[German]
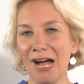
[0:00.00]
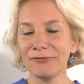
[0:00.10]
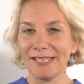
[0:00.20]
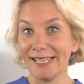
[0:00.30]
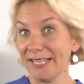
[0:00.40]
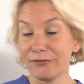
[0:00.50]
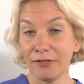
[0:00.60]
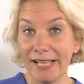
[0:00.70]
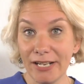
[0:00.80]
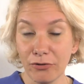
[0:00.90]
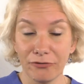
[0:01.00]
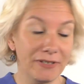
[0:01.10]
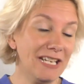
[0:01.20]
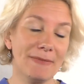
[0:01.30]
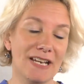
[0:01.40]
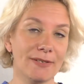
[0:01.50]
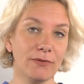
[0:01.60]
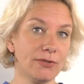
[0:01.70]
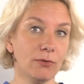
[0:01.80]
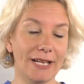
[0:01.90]
auf der Seite von Eltor findet man aber
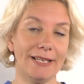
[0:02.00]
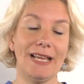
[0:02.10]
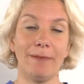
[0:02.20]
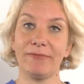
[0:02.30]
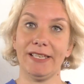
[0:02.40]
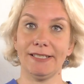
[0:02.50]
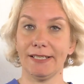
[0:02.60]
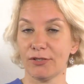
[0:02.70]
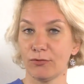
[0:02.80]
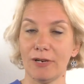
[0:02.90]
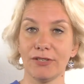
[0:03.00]
sowieso kein Update dazu.